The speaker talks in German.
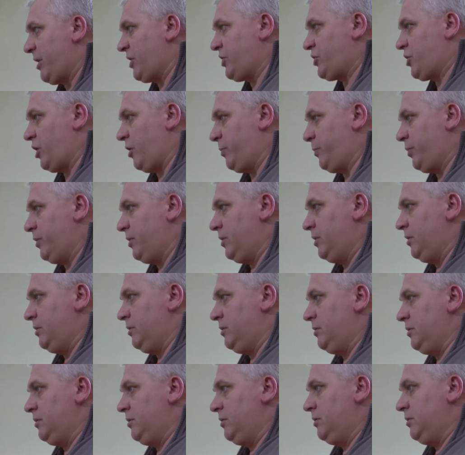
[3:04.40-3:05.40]
meinen Job.
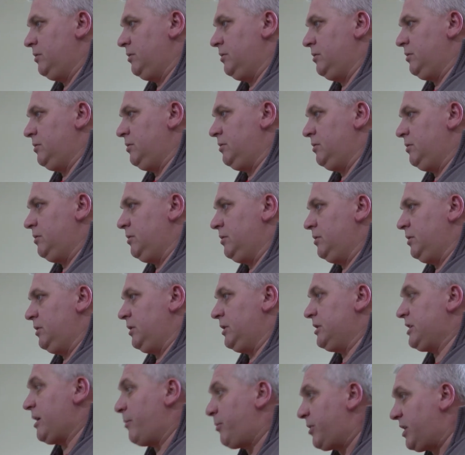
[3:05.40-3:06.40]

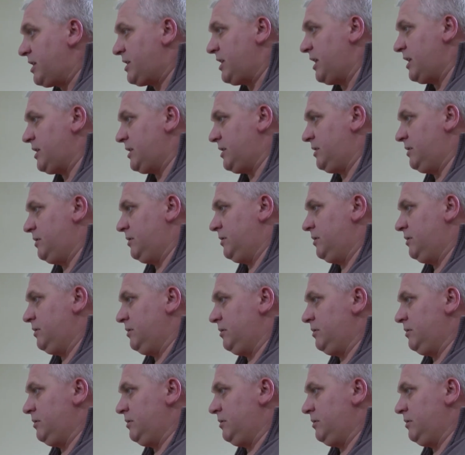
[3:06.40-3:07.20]
Ich habe gesessen.